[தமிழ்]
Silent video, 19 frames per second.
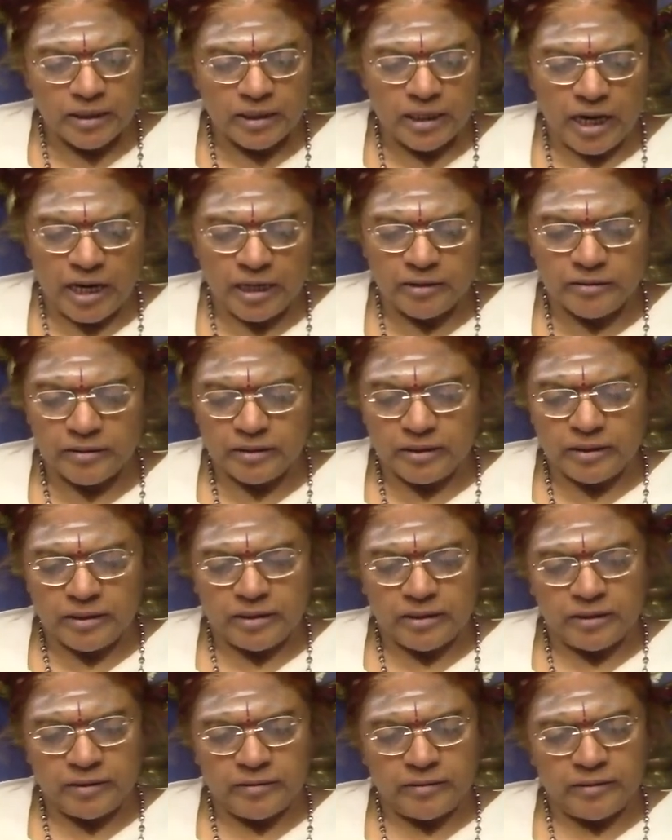நான்
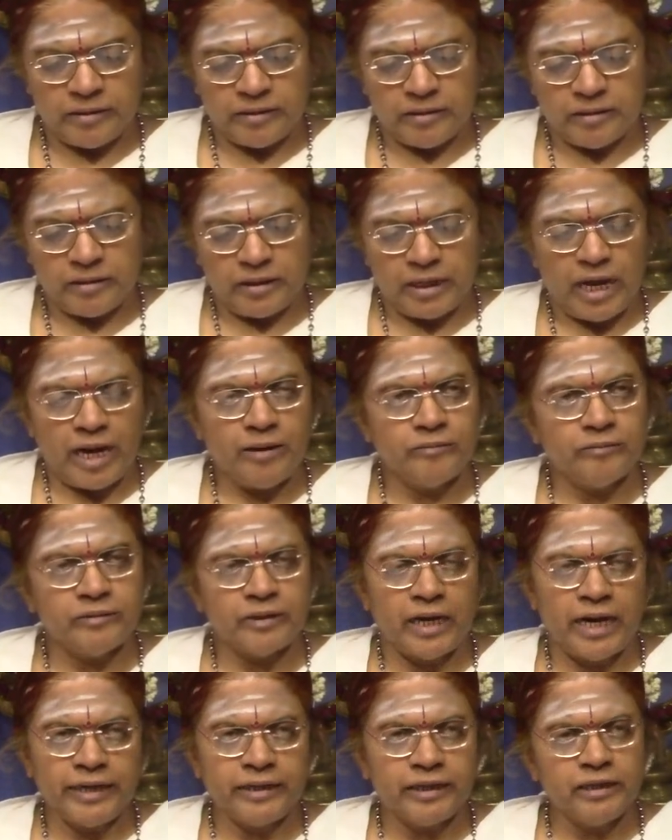நான்
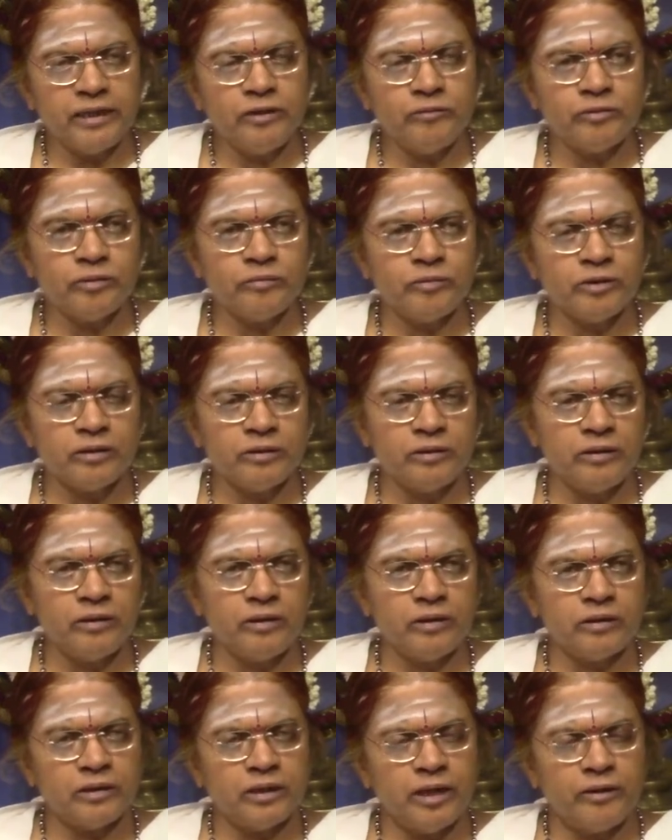நான் என்ன விரும்பணும்னோ
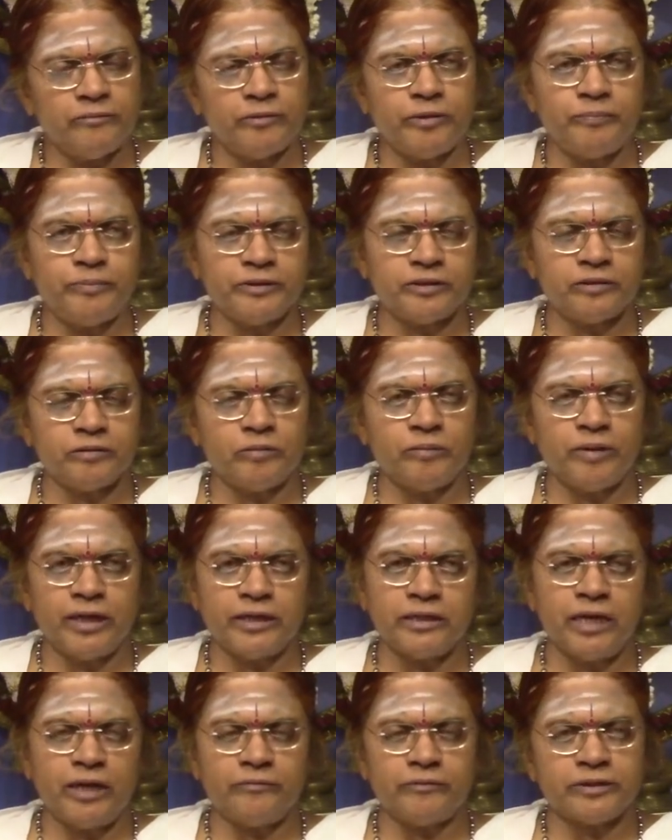என் விருப்பத்துக்கு
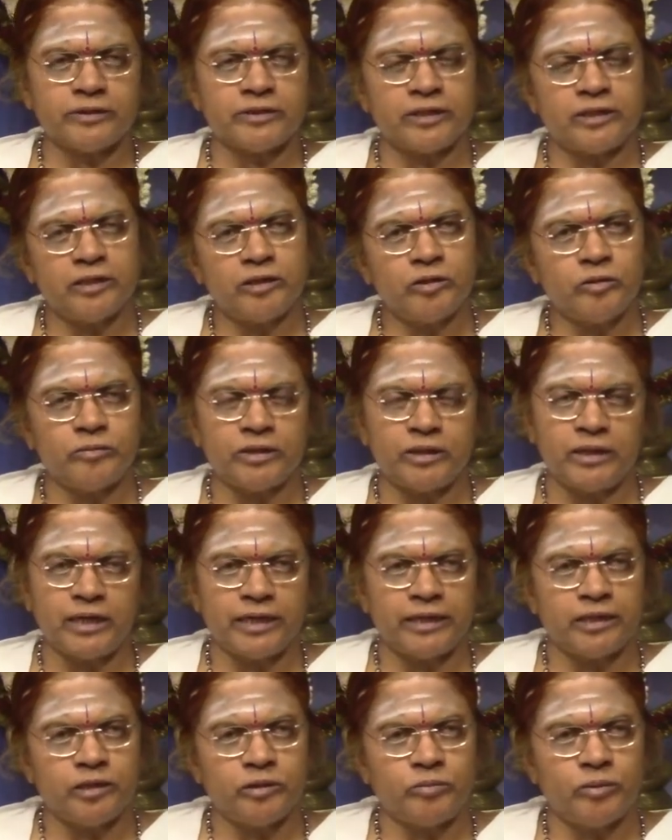மாதிரி தான் அவர் செய்யணும் அப்படின்னு
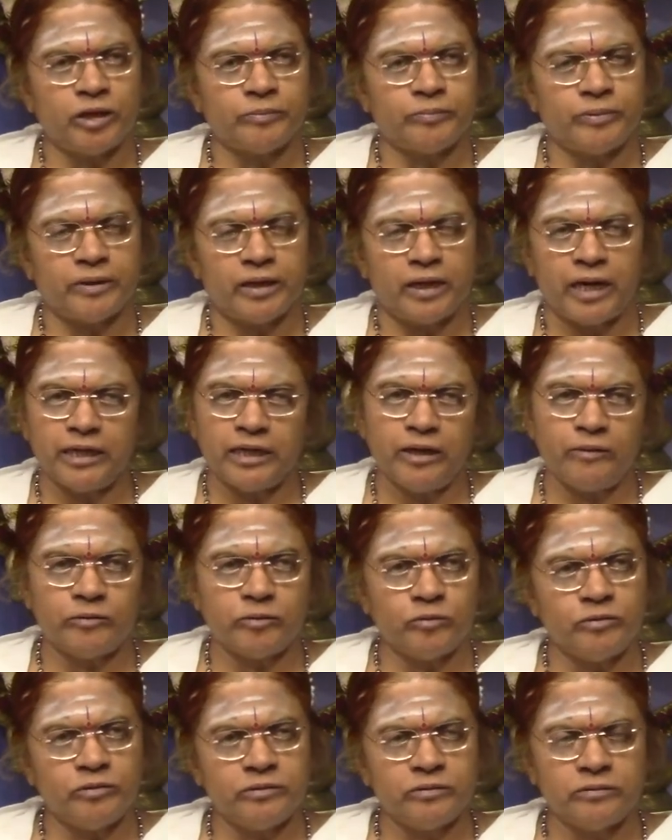நான் எதிர்பார்ப்பேன் ஆனால்
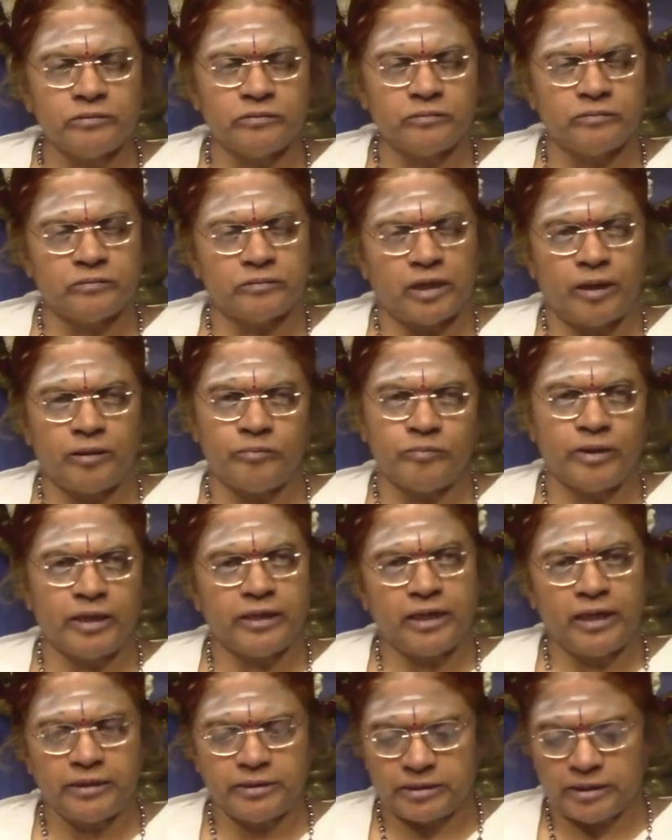அவர் ஒன்றும் அது
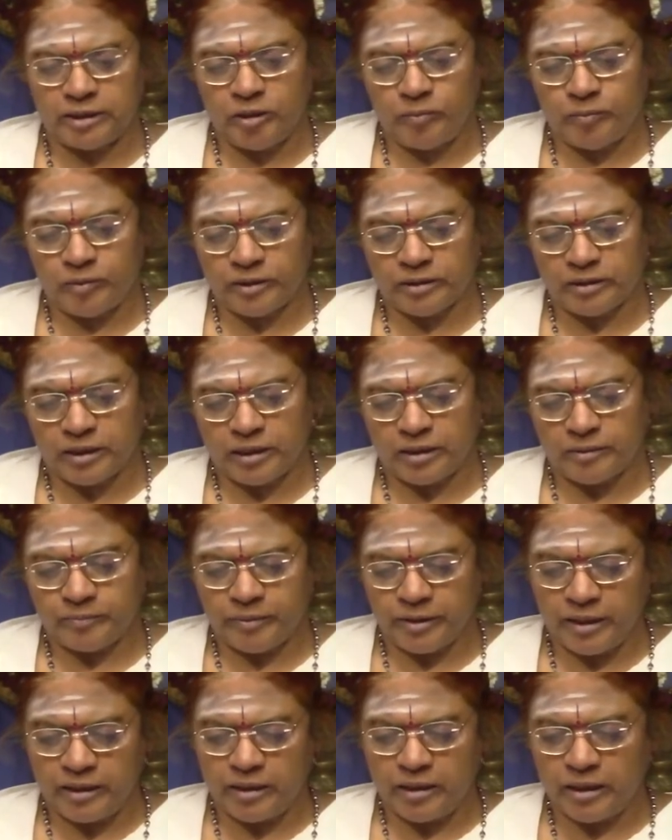மாதிரிலாம் செய்ய போகிறதில்ல
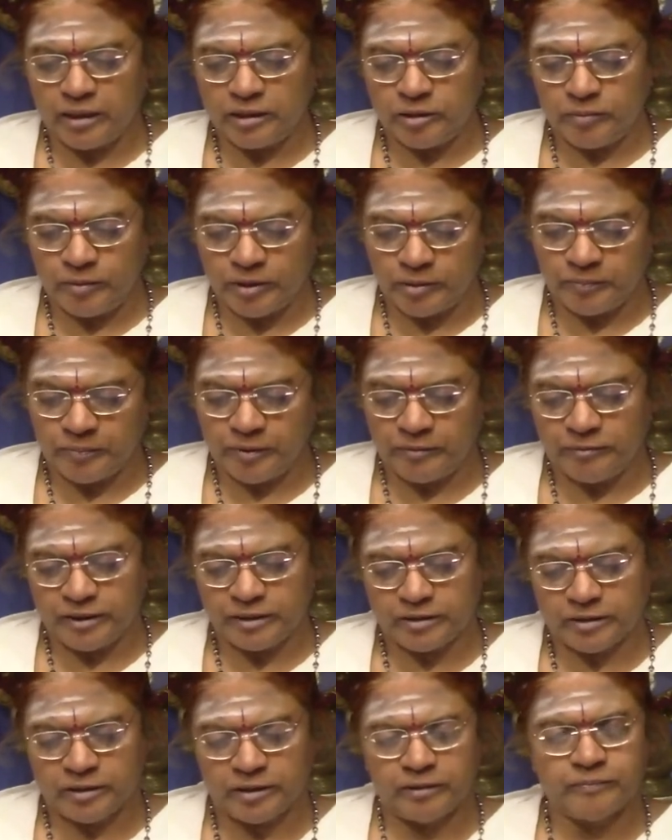பேணாது வெட்பவே
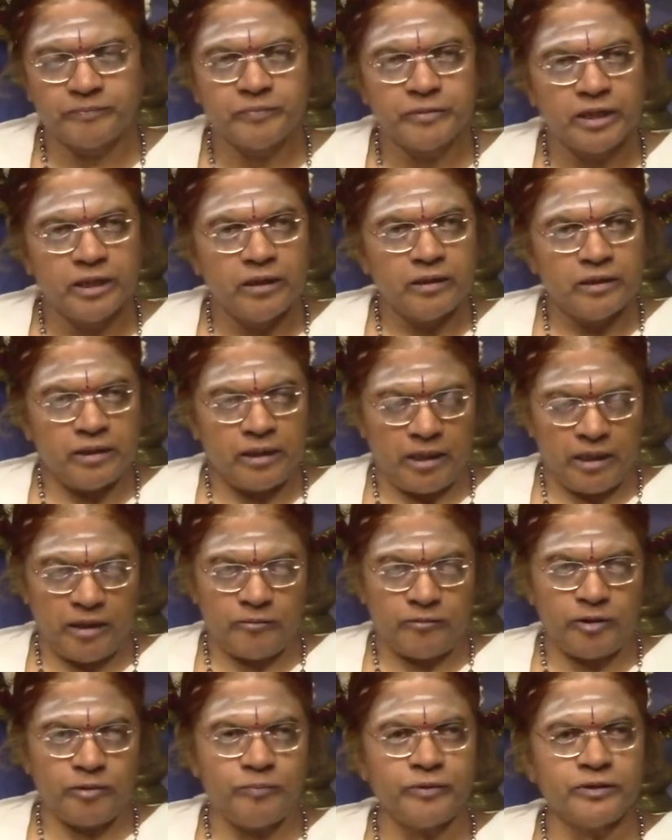செய்யணும்
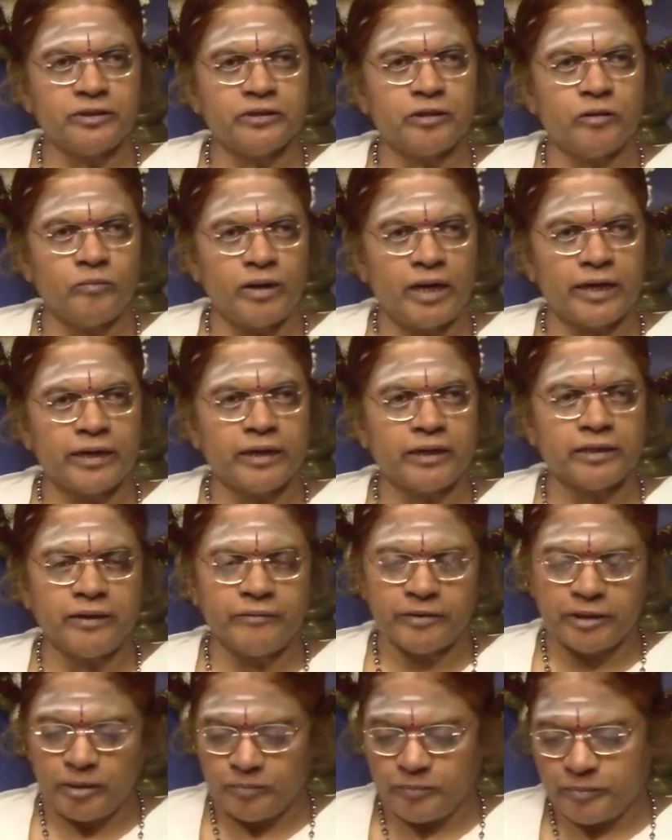என் விருப்பத்துக்கு மாறாதான்
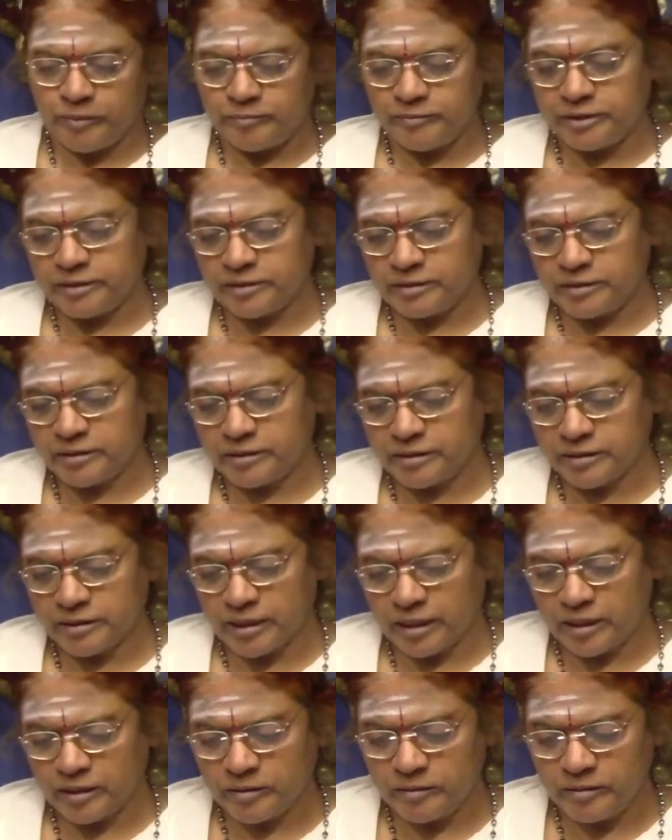அவர் எப்பவும் செஞ்சுக்கிட்டு
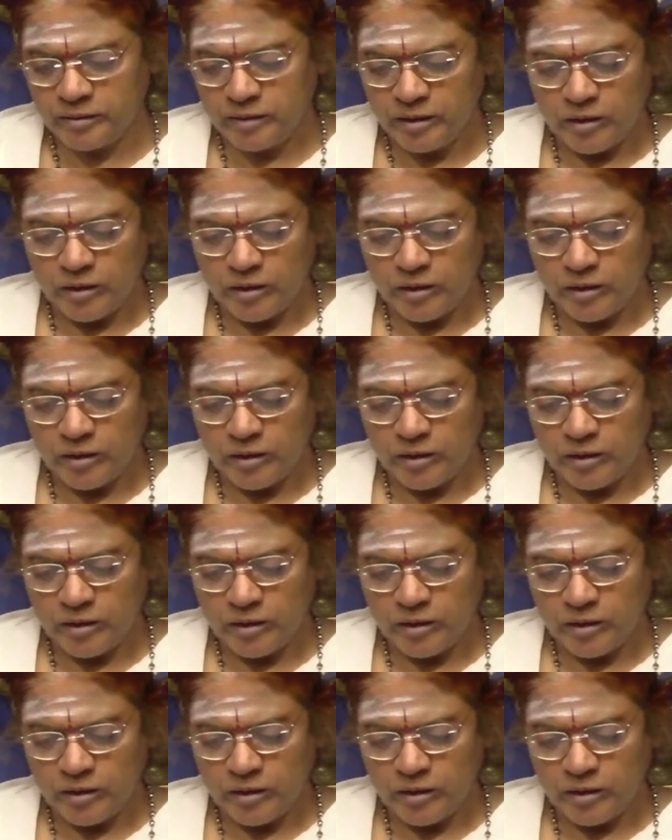இருந்தாலும்